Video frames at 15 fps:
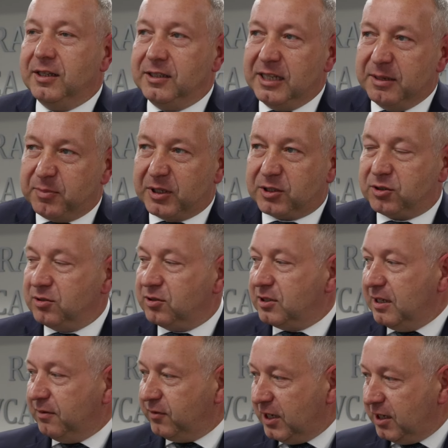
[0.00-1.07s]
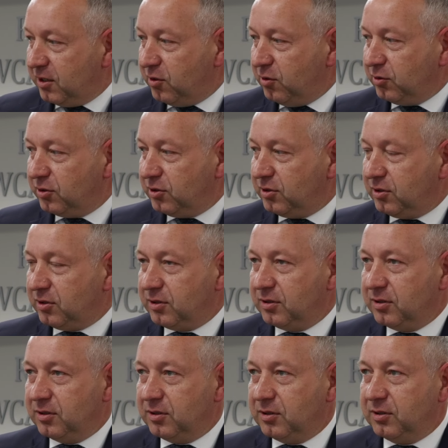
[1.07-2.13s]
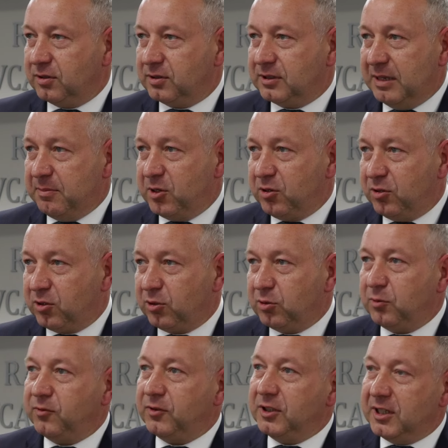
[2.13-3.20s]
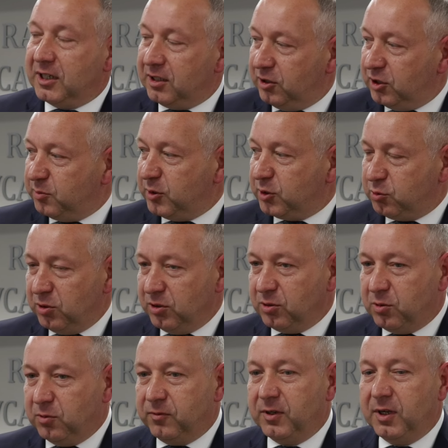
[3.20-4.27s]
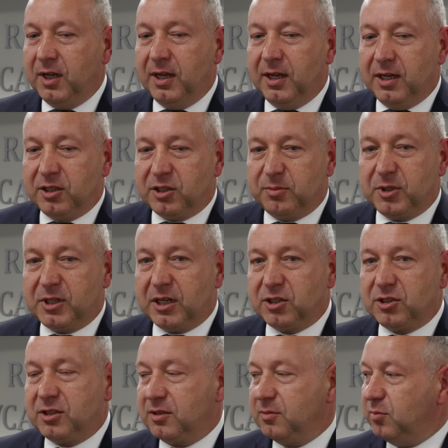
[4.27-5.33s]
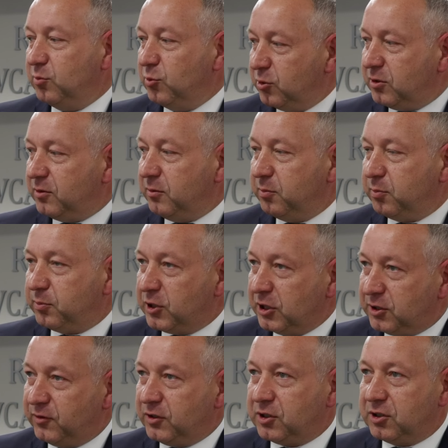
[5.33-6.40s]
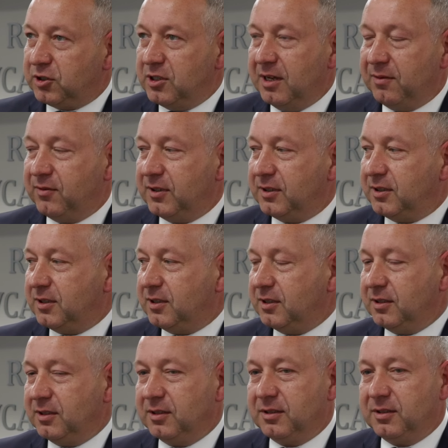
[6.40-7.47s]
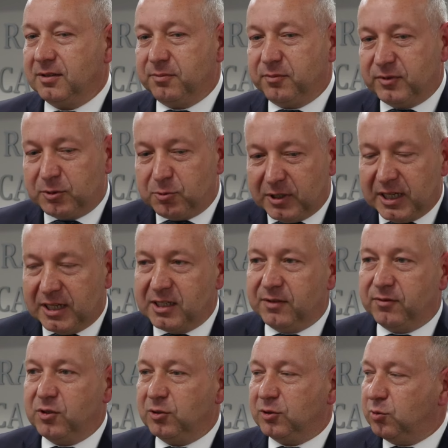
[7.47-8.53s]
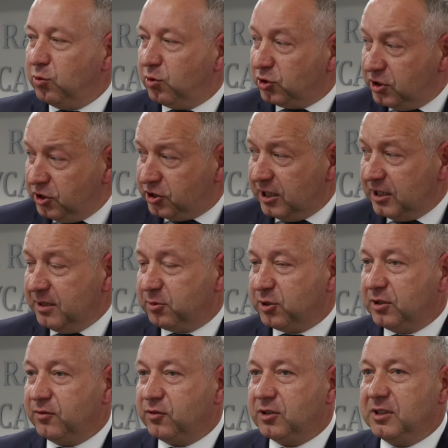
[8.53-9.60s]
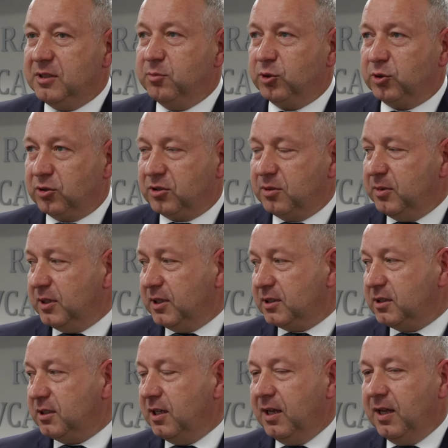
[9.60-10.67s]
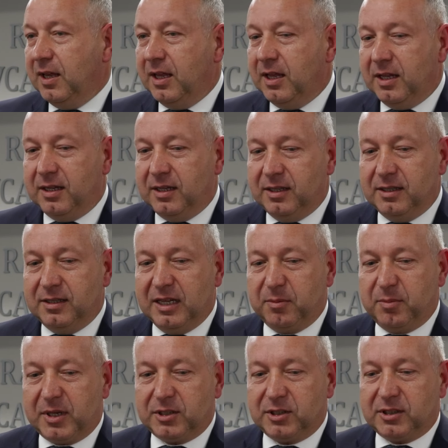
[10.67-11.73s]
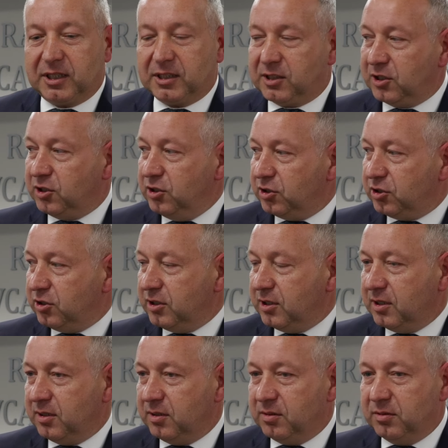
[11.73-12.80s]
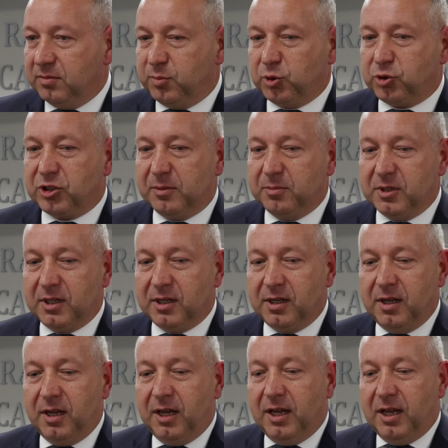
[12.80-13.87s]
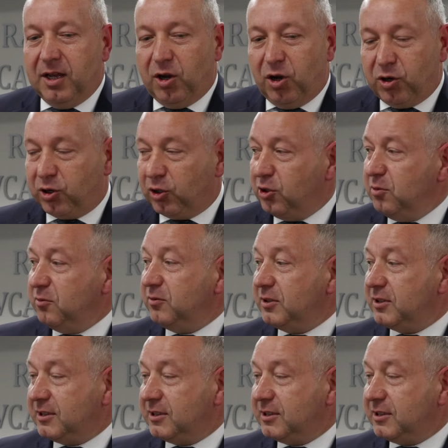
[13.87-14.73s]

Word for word: nie patrząc na wielkość e, samych ogrodów i na liczbę członków, żeby każdy mógł przećwiczyć nawet e, składanie wniosku, rozliczenie przede wszystkim, bo to chyba jest najbardziej tak technicznie potrzebne ogrodom.